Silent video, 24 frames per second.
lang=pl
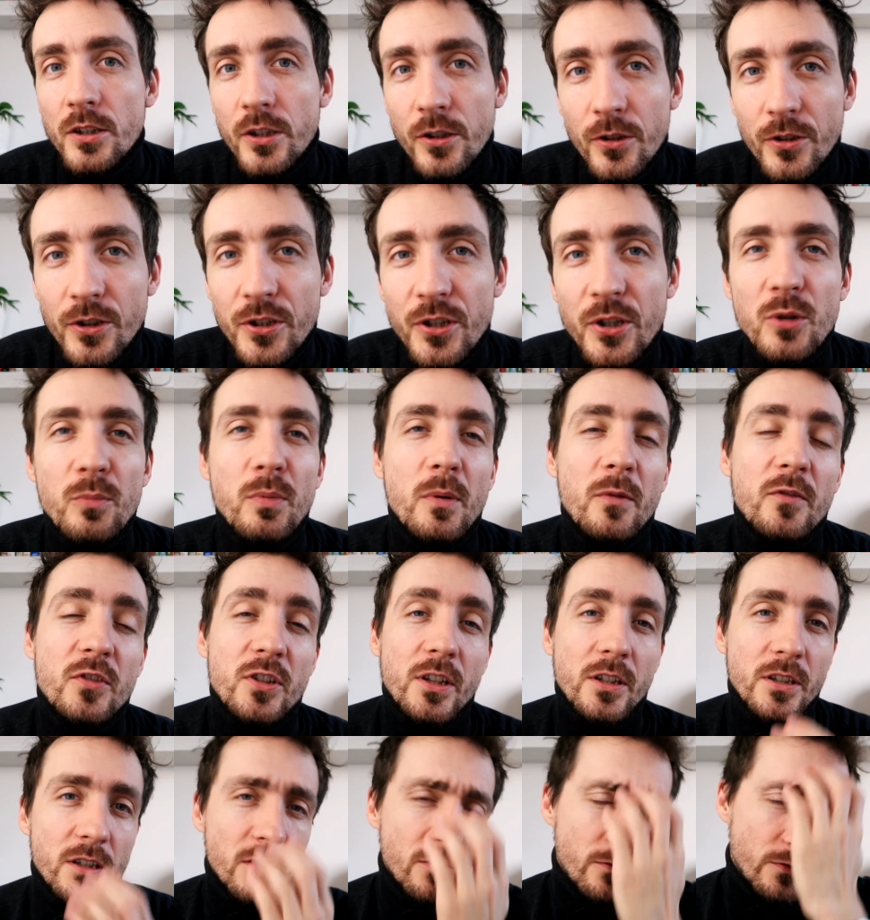tygodniku
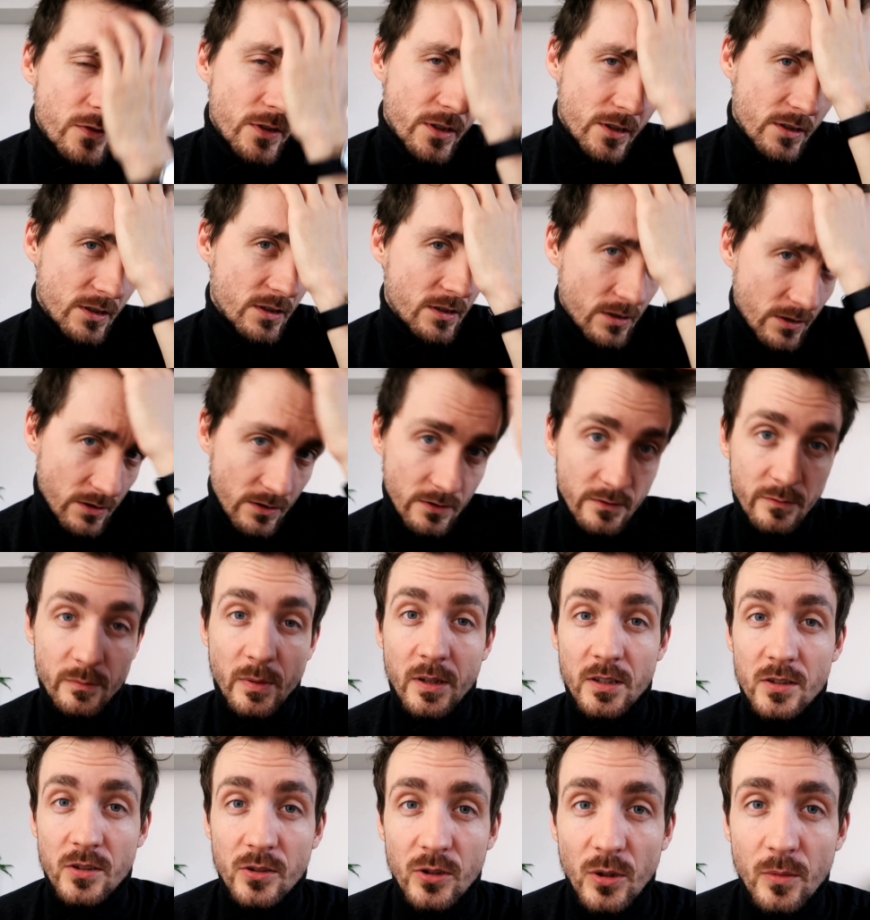powszechnym, więc e, w
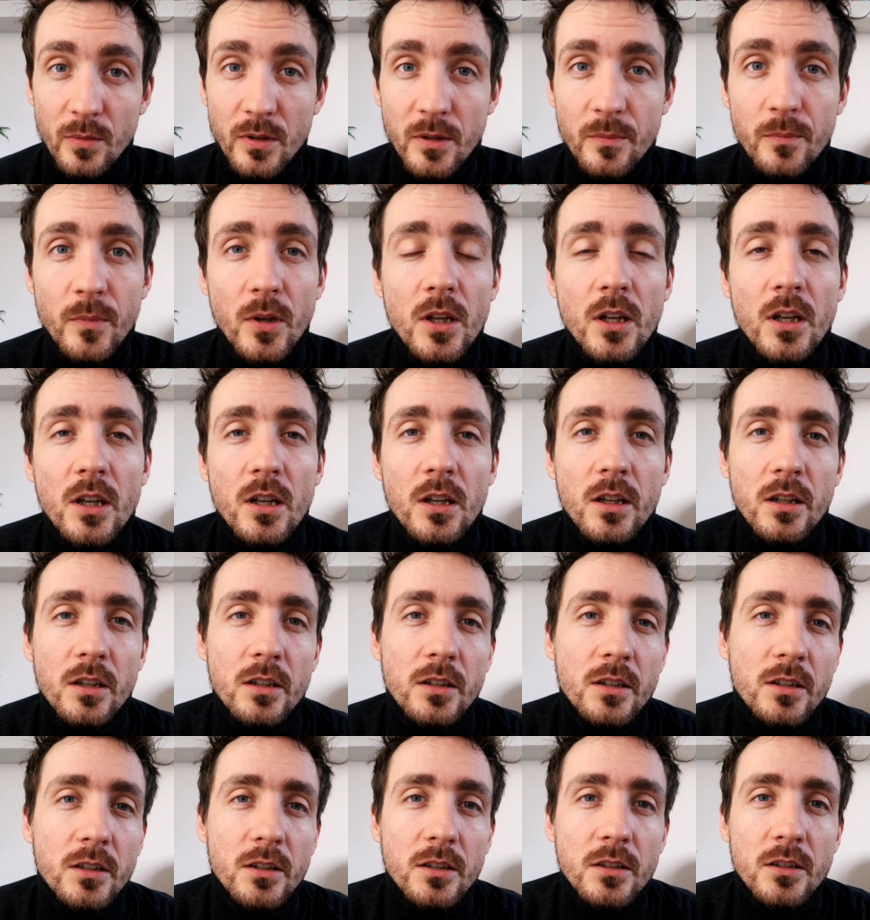bardzo dobrym,
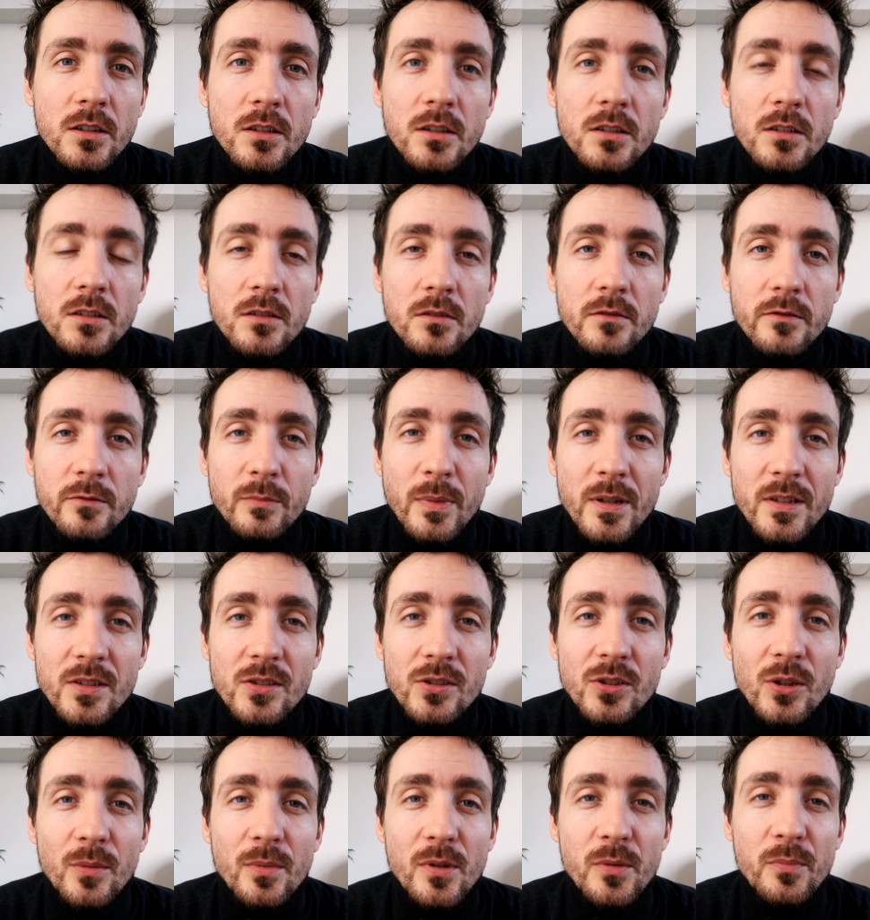e,
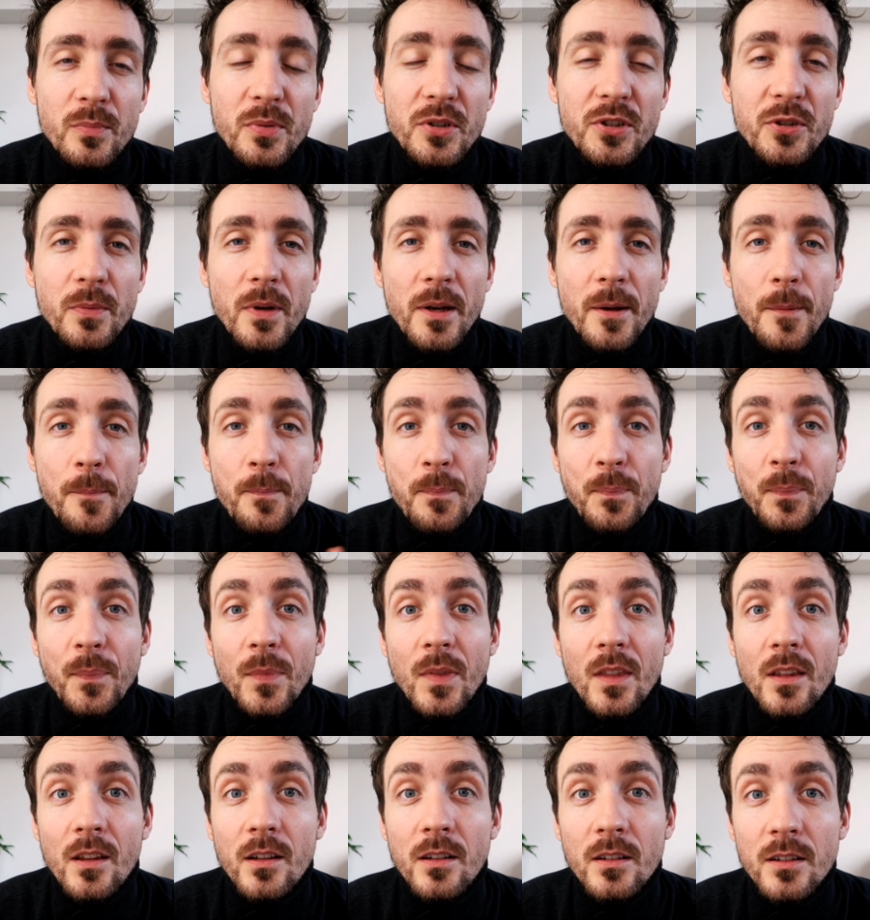bardzo dobrym piśmie.
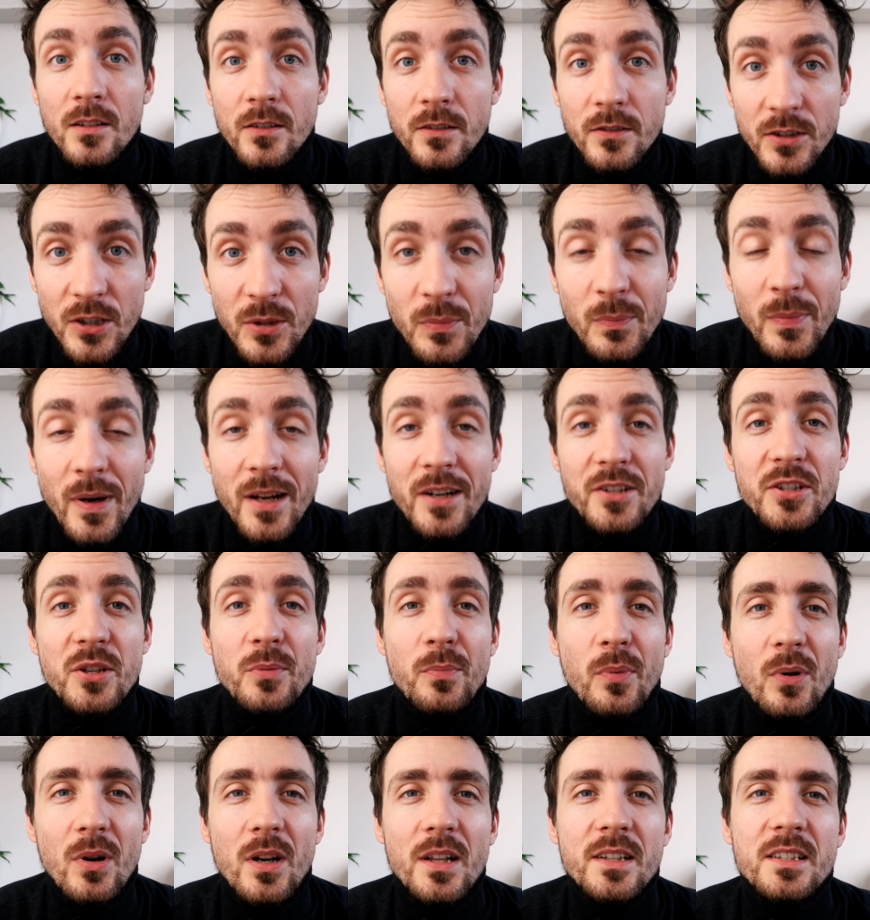Tym
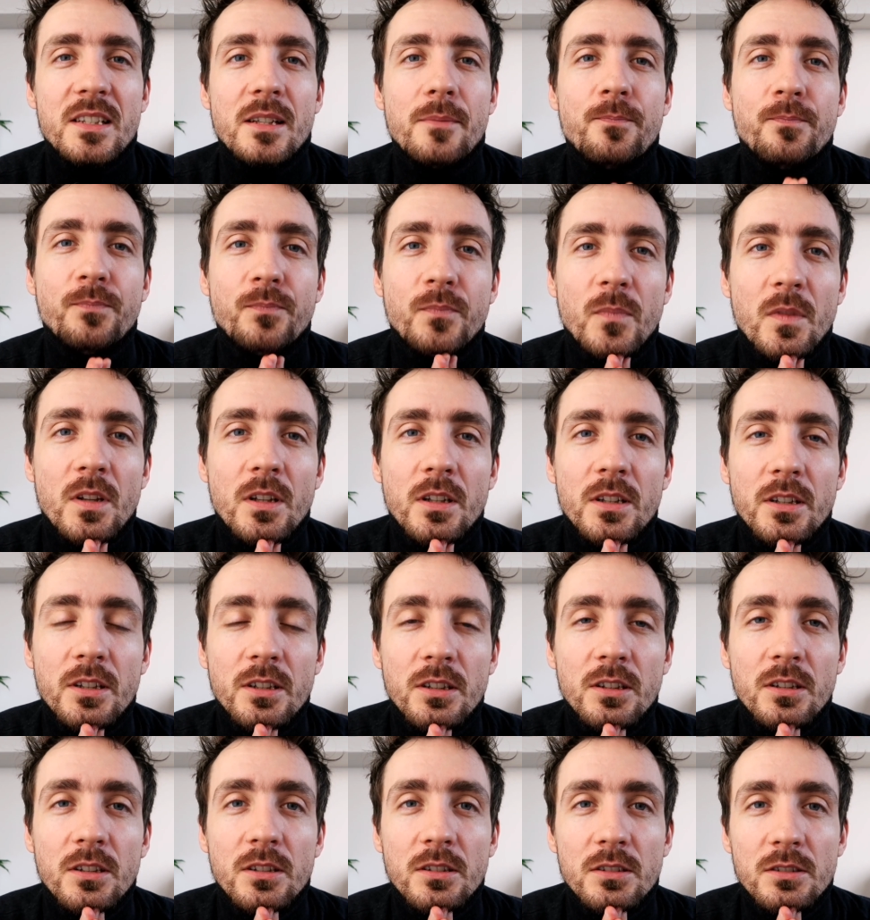bardziej polecam. E,
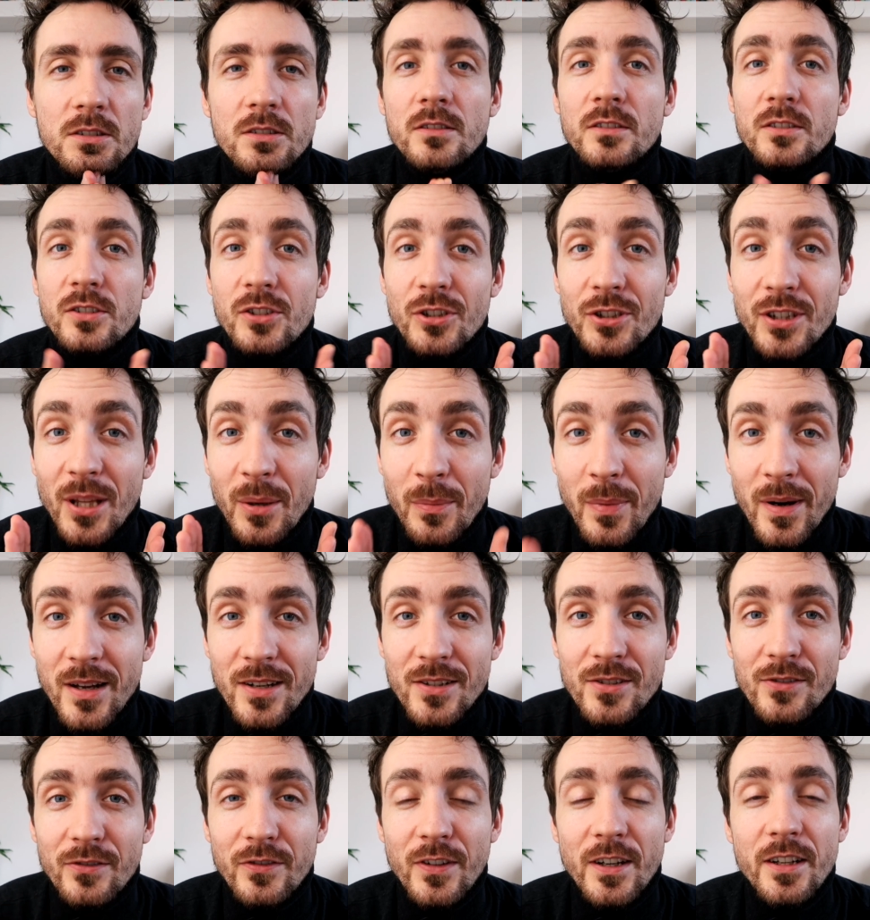czyta
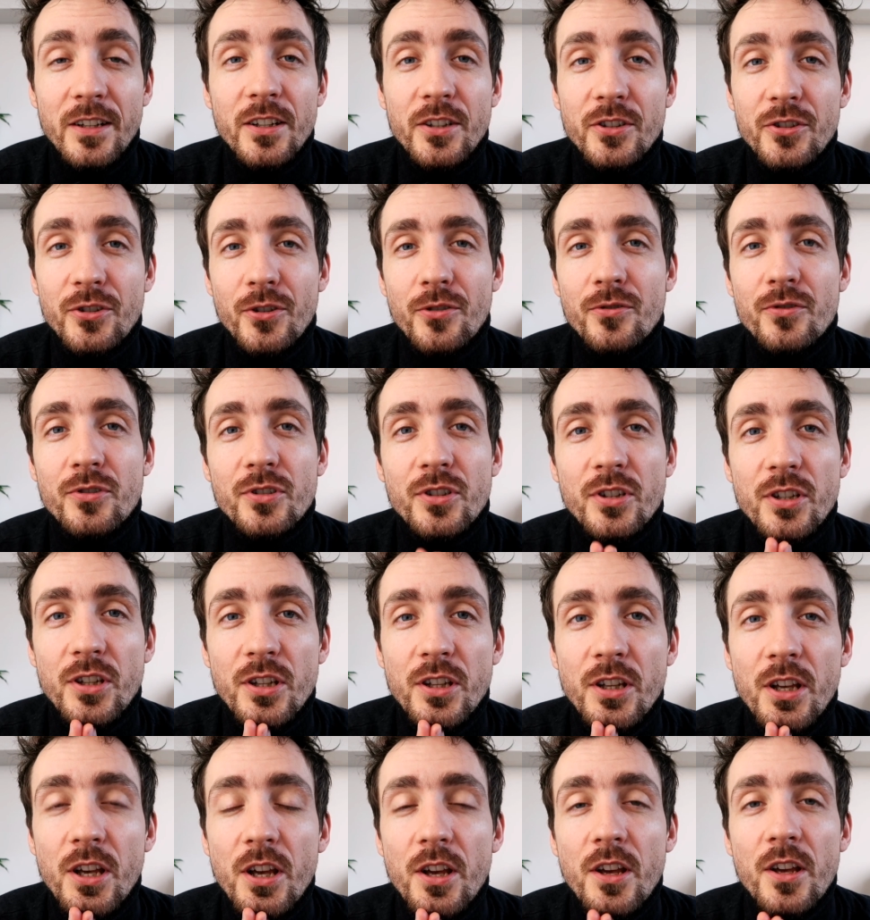bardzo fajne
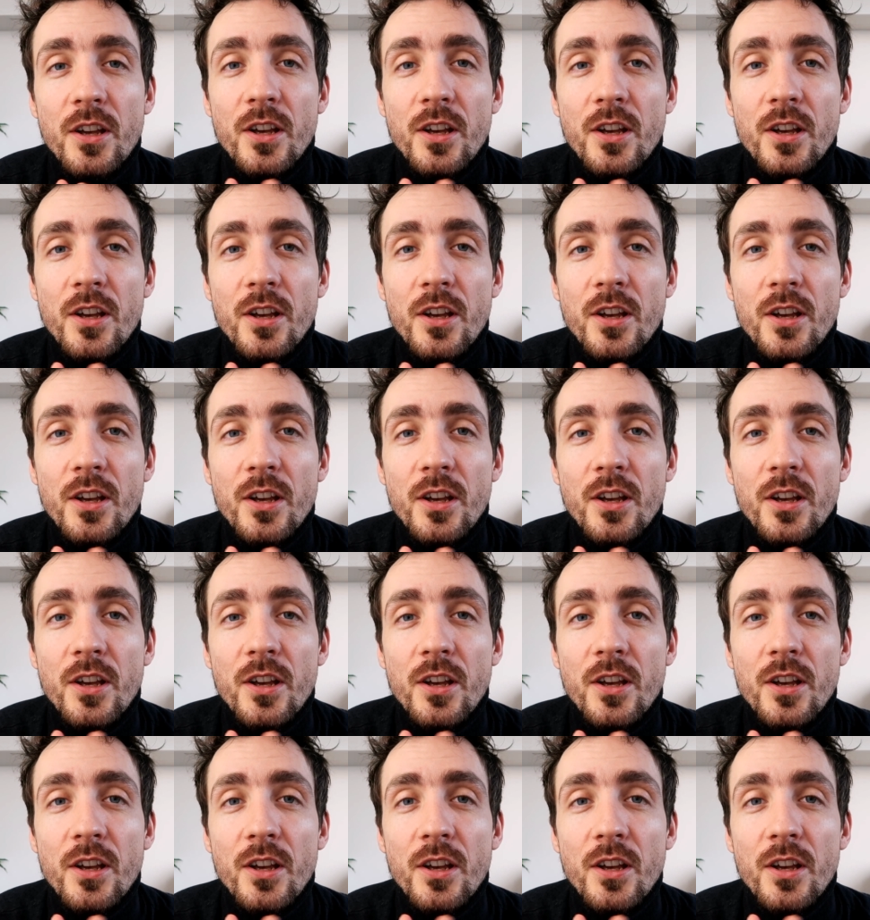książki,